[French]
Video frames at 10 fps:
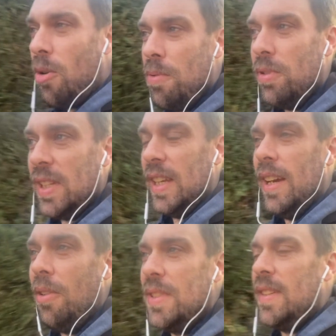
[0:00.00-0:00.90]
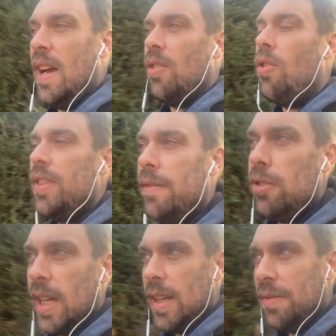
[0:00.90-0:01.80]
banquier, alors c'était un grand
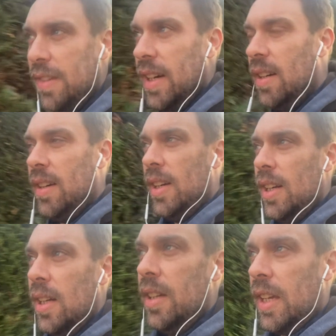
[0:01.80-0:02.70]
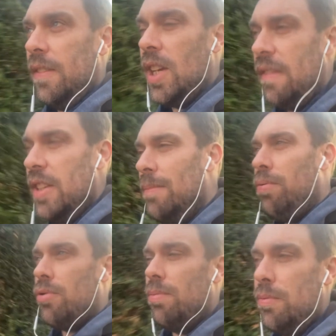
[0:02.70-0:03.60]
avocat d'affaires qui avait travaillé
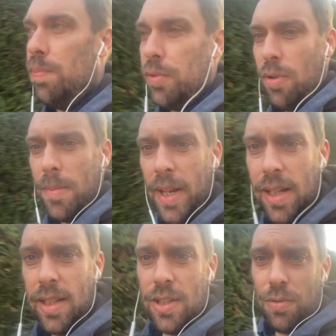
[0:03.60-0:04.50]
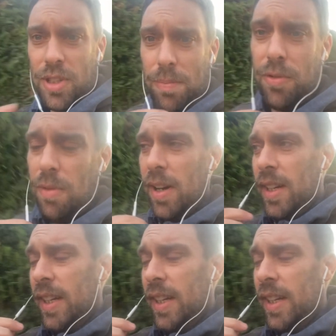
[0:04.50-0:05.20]
pour je sais plus quoi, Merrill Lynch, je sais plus quoi,